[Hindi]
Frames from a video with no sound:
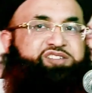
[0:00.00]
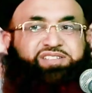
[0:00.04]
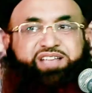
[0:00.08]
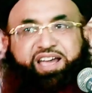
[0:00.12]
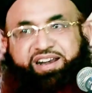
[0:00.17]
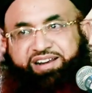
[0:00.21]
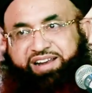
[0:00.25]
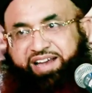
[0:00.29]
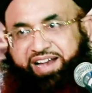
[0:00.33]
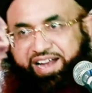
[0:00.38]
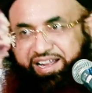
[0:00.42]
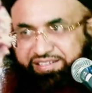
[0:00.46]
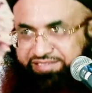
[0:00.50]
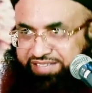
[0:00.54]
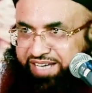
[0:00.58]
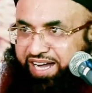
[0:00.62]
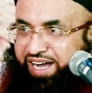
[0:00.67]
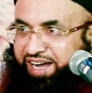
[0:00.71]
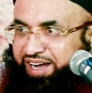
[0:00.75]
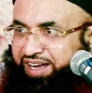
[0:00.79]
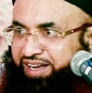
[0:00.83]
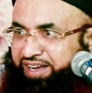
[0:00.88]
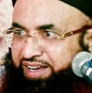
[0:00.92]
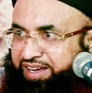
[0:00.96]
कर रहा था
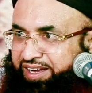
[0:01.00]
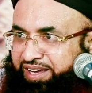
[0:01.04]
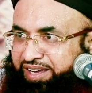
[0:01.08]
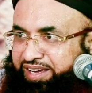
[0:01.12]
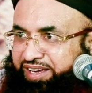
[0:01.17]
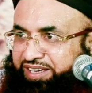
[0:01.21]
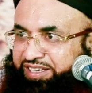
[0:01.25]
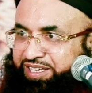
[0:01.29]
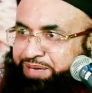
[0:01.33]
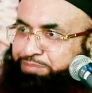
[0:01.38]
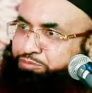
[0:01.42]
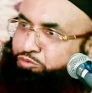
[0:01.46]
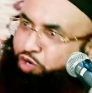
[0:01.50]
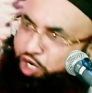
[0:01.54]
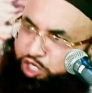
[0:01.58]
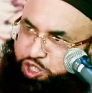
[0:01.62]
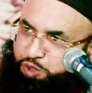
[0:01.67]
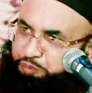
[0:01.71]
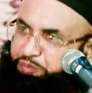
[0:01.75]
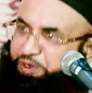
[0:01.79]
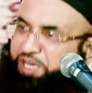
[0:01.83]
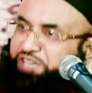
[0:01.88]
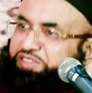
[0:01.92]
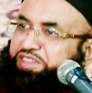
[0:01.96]
कि मुझ
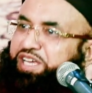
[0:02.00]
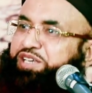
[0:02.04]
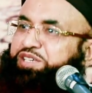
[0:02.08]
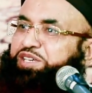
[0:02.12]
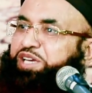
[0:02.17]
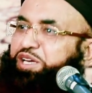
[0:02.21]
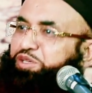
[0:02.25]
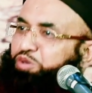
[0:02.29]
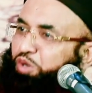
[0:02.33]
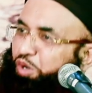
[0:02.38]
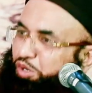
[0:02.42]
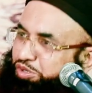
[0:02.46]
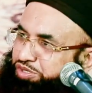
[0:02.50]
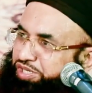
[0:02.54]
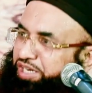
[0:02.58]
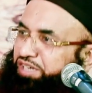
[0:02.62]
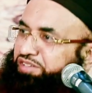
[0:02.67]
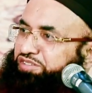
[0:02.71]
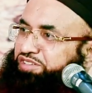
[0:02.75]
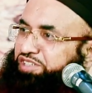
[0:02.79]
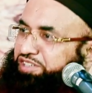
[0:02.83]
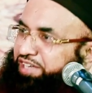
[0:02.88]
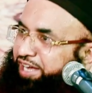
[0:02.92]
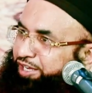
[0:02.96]
पे तनकीद हो
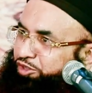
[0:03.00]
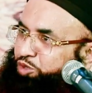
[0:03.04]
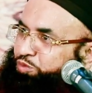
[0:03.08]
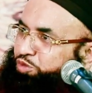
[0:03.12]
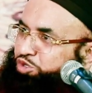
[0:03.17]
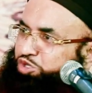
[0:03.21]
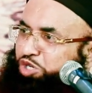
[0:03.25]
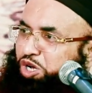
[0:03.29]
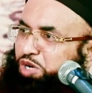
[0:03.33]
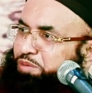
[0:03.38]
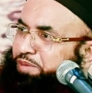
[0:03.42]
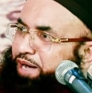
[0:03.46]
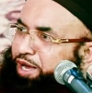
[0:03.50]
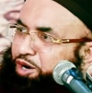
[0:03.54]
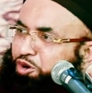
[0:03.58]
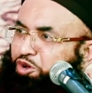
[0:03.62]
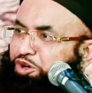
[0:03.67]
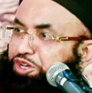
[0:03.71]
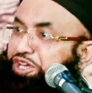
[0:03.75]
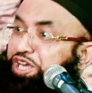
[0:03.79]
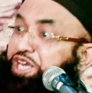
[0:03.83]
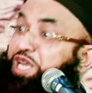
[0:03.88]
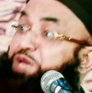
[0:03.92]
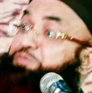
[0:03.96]
सकती है तो मुसलमानों
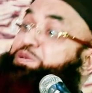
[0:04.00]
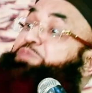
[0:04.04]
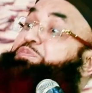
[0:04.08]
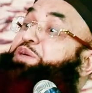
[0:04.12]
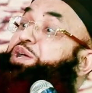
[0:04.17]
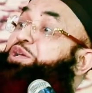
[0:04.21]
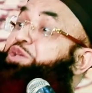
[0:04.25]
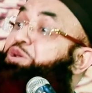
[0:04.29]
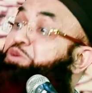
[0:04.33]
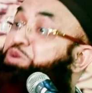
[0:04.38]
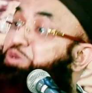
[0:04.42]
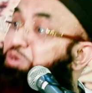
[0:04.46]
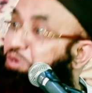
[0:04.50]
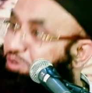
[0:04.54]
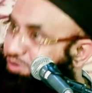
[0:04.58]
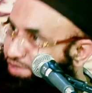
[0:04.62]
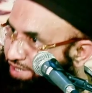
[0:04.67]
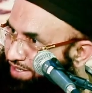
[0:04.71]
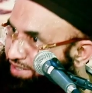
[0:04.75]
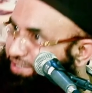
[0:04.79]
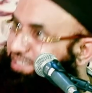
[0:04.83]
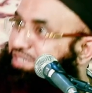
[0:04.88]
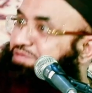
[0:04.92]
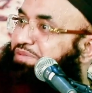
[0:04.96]
के नबी पे क्यों नहीं हो
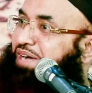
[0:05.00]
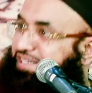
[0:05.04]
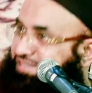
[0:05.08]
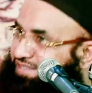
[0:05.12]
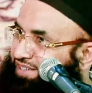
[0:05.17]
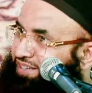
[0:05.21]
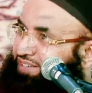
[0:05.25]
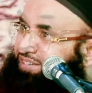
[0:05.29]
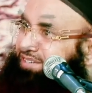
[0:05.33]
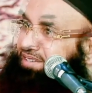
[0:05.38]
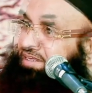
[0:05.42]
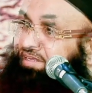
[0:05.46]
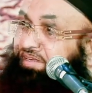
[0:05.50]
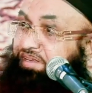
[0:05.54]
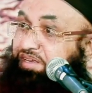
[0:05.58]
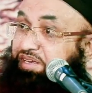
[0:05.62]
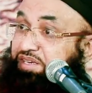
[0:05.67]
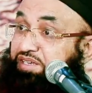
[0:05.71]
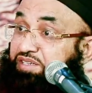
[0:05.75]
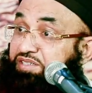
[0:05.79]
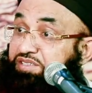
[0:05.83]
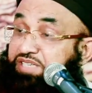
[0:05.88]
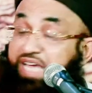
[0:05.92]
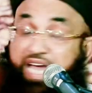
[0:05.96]
सकती
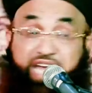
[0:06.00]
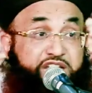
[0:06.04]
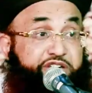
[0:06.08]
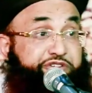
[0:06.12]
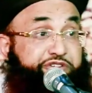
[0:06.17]
यानी